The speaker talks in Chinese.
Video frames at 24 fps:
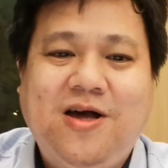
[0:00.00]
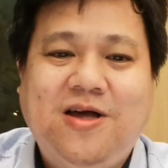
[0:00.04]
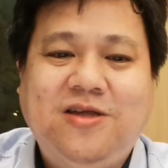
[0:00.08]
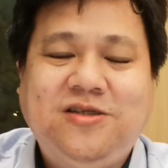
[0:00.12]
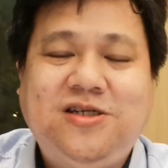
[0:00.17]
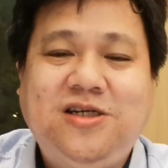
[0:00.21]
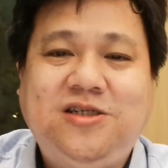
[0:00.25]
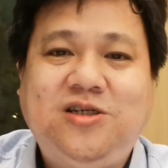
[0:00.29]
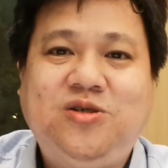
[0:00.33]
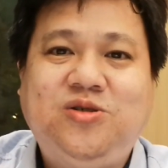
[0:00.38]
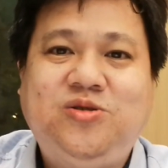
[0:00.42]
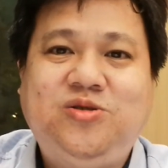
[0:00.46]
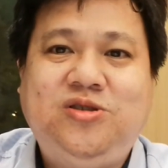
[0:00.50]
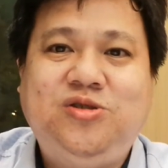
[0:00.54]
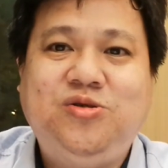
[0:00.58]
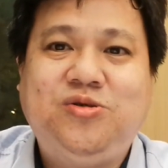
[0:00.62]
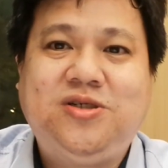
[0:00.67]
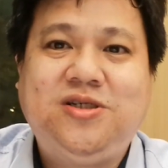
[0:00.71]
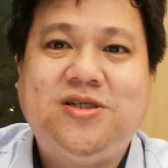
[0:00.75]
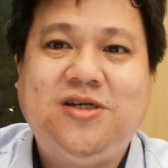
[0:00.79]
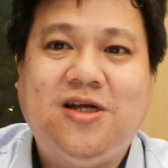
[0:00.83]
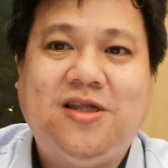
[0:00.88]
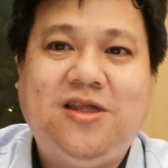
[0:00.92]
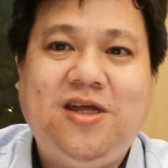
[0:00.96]
这就
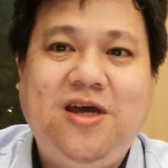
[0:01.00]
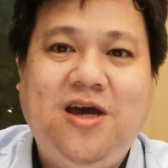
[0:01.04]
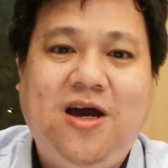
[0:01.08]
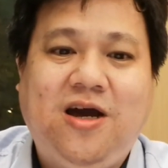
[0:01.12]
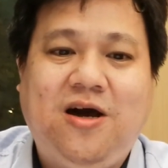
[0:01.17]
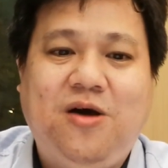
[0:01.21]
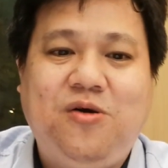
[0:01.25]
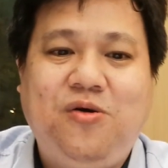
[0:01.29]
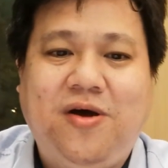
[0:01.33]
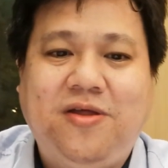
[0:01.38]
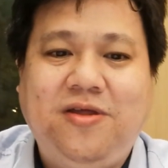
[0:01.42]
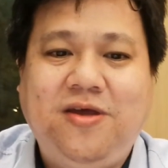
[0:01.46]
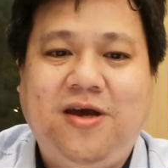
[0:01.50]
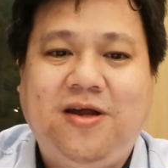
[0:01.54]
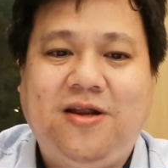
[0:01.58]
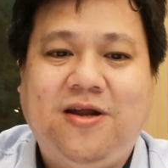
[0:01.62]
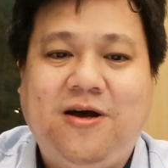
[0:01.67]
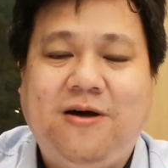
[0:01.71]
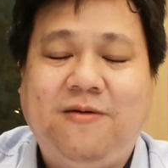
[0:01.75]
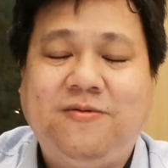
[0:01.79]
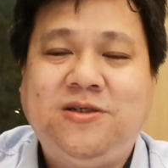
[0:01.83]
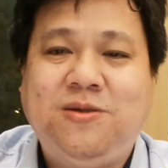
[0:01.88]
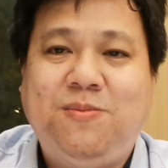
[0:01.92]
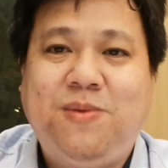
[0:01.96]
是第二个原因
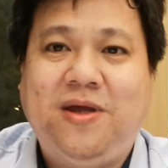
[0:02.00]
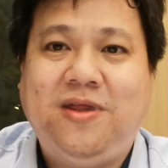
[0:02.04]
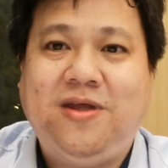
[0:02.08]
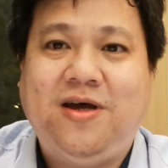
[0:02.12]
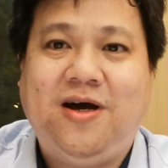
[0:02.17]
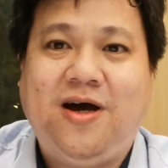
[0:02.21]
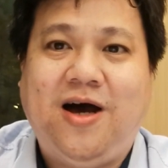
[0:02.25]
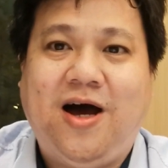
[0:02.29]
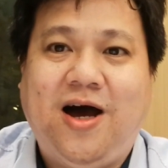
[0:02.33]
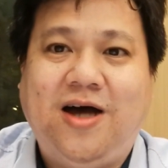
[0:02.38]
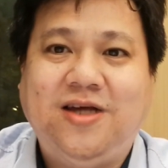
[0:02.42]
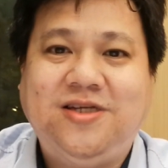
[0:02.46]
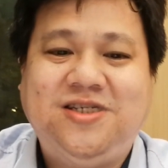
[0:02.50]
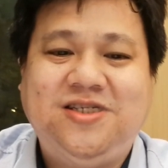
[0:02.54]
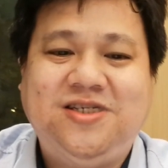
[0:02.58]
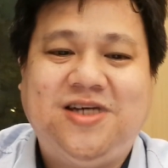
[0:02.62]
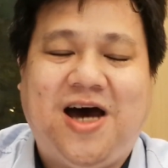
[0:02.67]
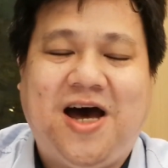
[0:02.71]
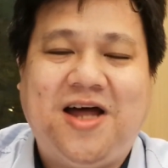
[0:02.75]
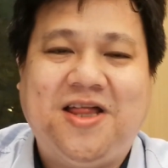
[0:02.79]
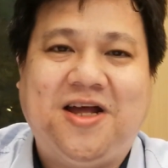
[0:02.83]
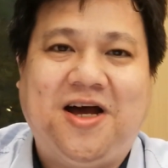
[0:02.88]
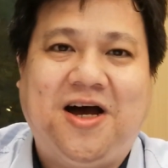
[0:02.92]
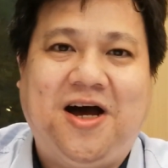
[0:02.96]
呢，这边的治
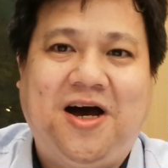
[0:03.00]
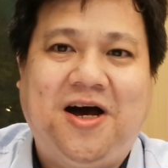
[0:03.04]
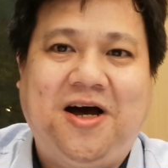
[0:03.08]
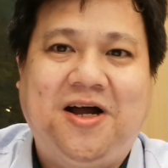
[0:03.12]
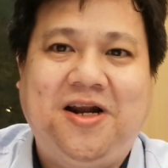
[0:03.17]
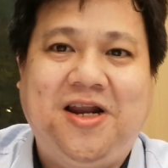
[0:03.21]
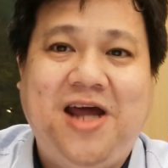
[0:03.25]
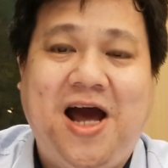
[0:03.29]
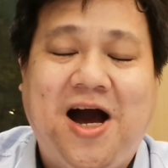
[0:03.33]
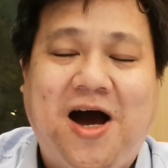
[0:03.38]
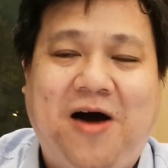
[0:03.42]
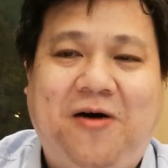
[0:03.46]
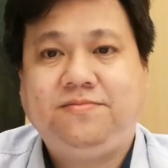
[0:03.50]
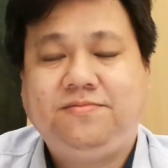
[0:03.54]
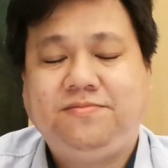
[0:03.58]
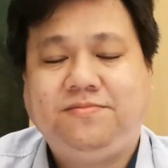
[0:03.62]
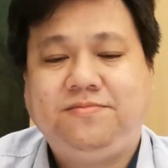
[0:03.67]
安良好。